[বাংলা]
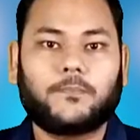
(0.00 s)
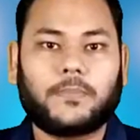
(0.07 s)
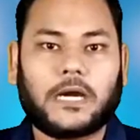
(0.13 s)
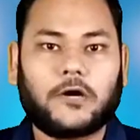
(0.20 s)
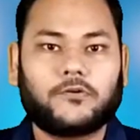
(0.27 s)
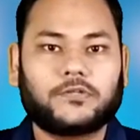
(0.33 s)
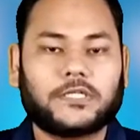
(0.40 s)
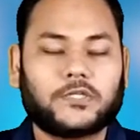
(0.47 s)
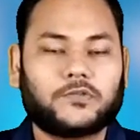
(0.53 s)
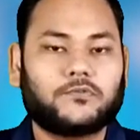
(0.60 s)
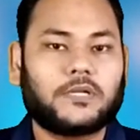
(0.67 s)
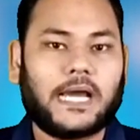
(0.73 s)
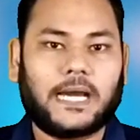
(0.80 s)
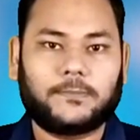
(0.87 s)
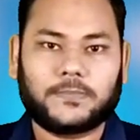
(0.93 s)
পাউন্ডে তুলা
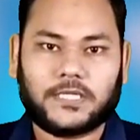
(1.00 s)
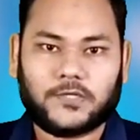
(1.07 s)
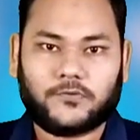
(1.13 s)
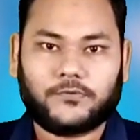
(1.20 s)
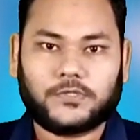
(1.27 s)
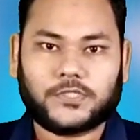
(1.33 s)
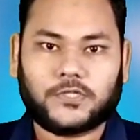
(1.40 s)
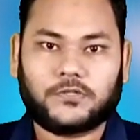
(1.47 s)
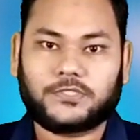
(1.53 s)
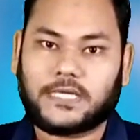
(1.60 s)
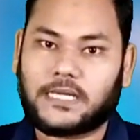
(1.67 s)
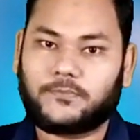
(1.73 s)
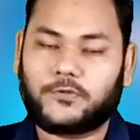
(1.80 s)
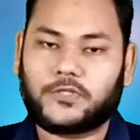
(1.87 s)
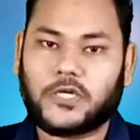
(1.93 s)
আমদানি করেছিল
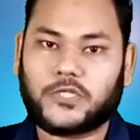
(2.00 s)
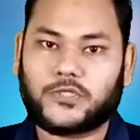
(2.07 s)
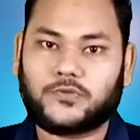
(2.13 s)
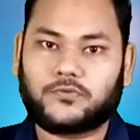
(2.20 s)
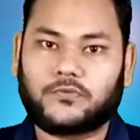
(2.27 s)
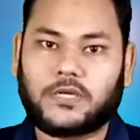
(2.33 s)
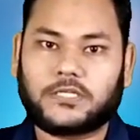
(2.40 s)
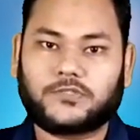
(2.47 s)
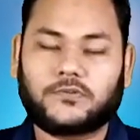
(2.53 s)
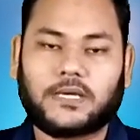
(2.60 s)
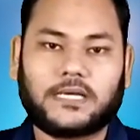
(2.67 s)
যার মধ্যে যুক্তরাষ্ট্র